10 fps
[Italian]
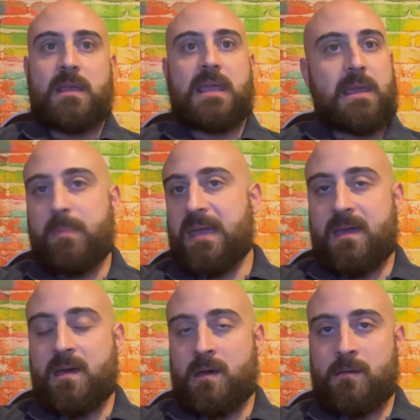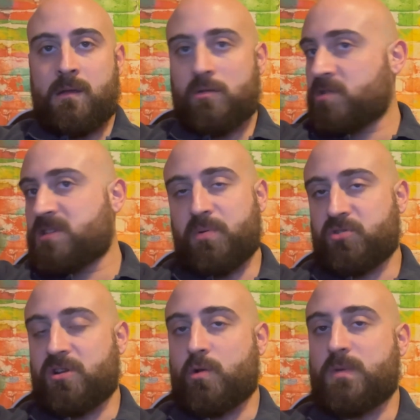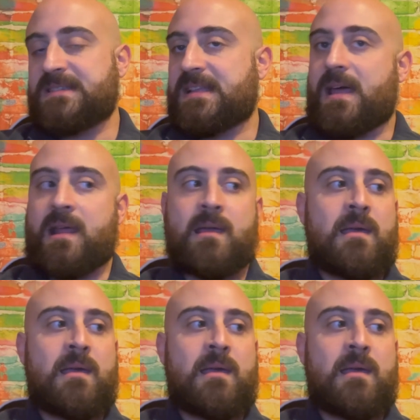i big non si possono acquistare